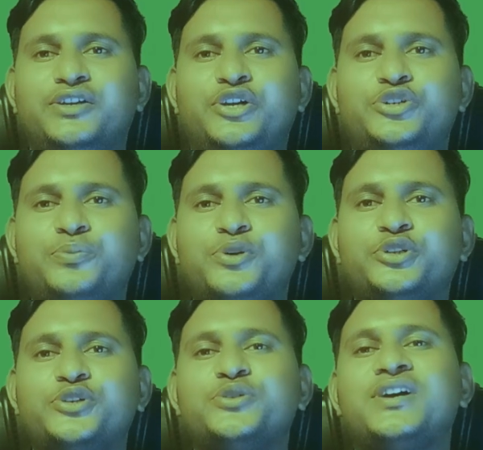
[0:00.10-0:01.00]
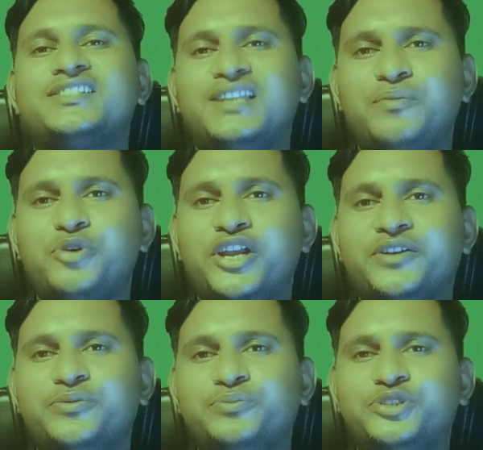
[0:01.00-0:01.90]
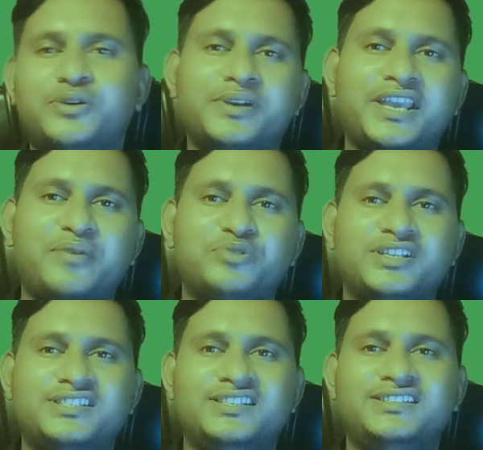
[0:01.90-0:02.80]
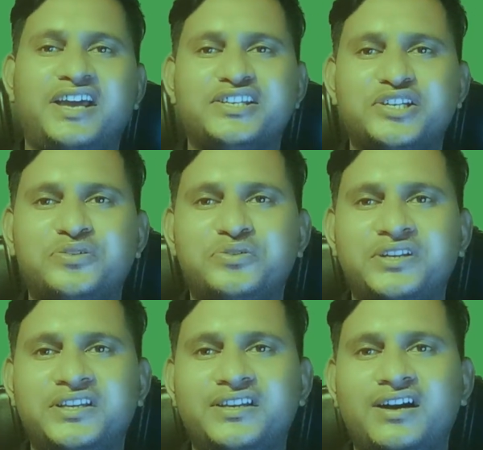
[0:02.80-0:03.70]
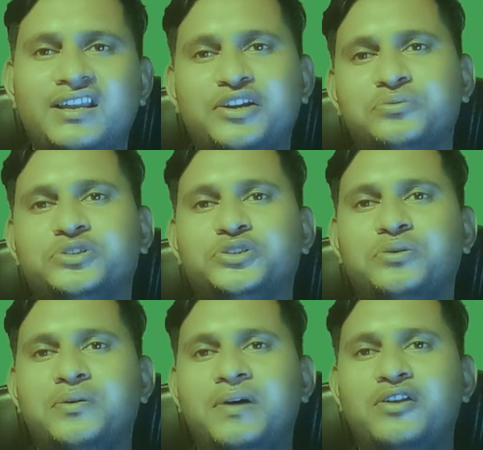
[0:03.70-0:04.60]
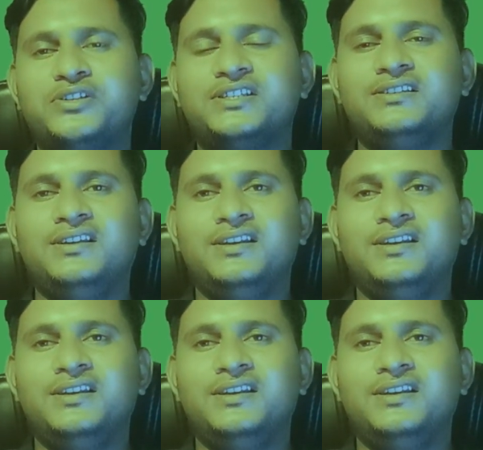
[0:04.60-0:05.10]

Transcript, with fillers: সুপ্রিয় দর্শক আসসালামু আলাইকুম সবাই কেমন আছেন আশা করি আল্লাহর রহমতে সবাই ভালো আছেন